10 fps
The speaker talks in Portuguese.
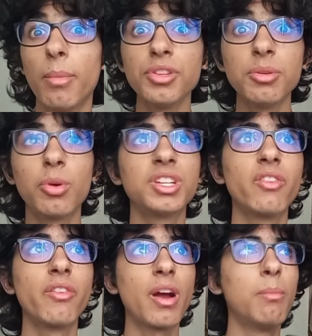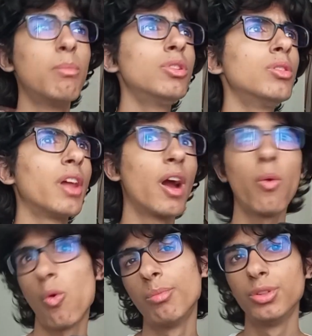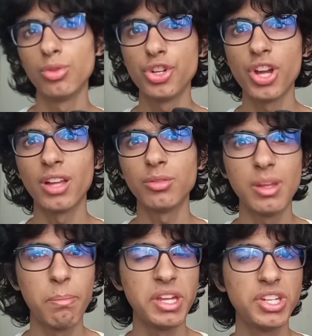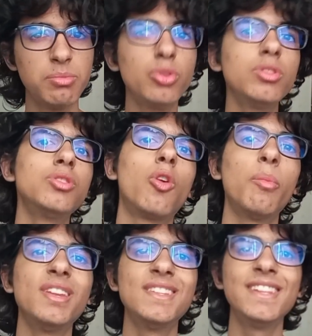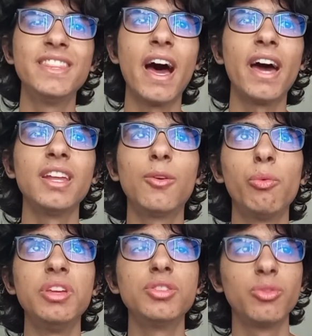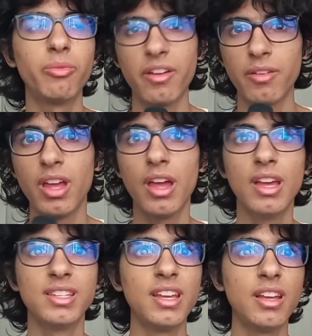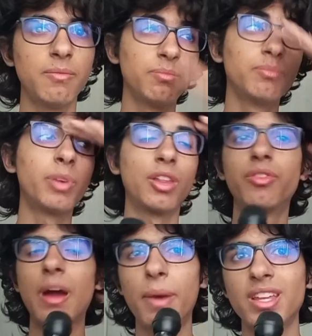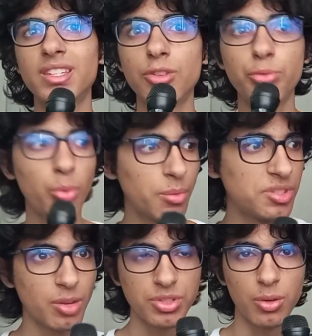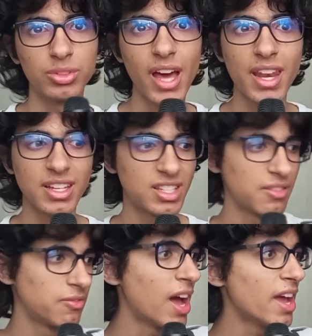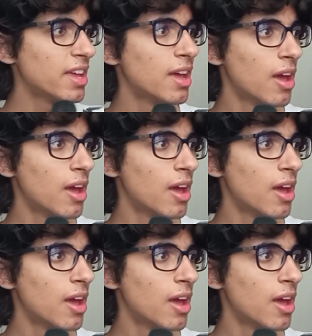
Pode ser uma coisa que vai ficar muito legal ou muito chato, depende muito de como eles lidarem com isso. Não vai ser para não ficar parecendo tipo uma missão secundária. Ser, ai,